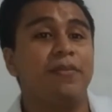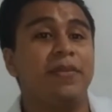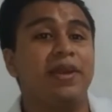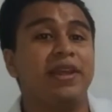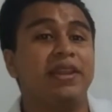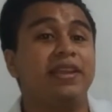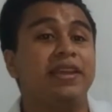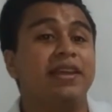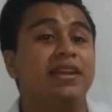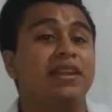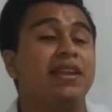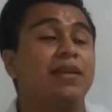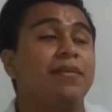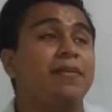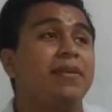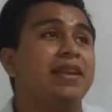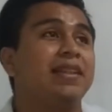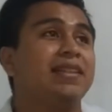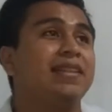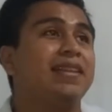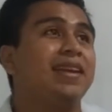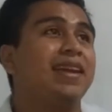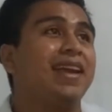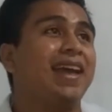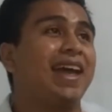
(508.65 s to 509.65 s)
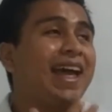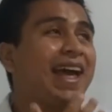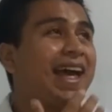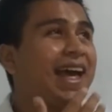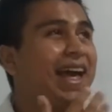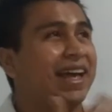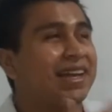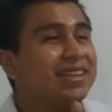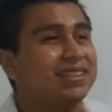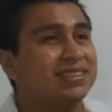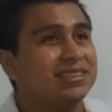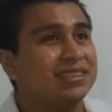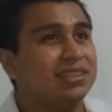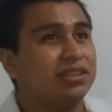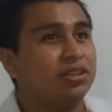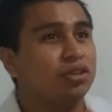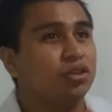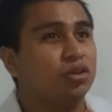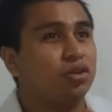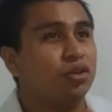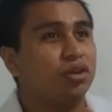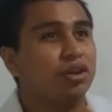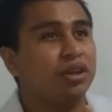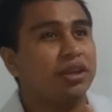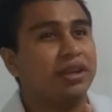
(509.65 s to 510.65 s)
medianamente
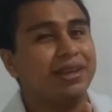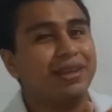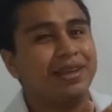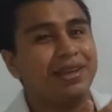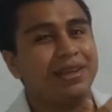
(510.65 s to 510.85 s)
ácido